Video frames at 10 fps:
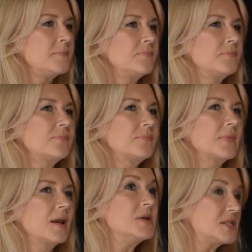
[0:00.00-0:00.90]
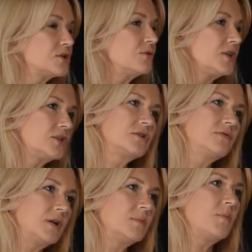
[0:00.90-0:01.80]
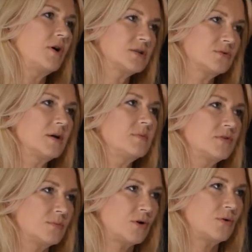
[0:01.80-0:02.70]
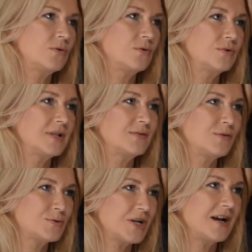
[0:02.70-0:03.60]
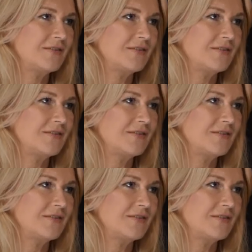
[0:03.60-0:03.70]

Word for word: Mm, my zresztą te trzy filmy pokazujemy w tym roku na dwóch brzegach w